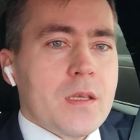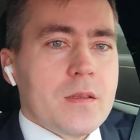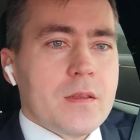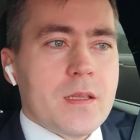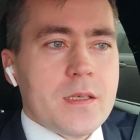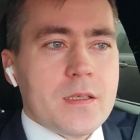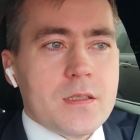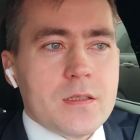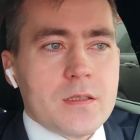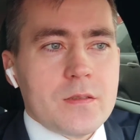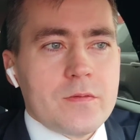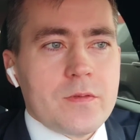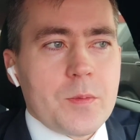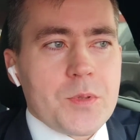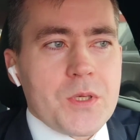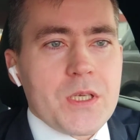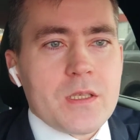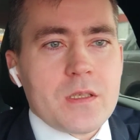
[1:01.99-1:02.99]
Да и
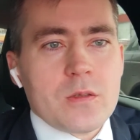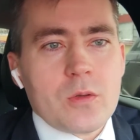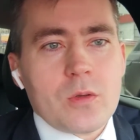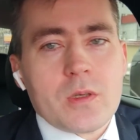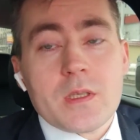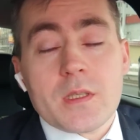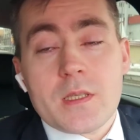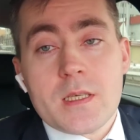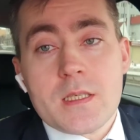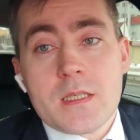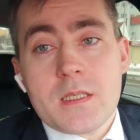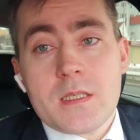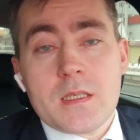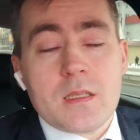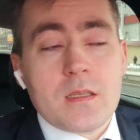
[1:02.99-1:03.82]
вообще не только такси,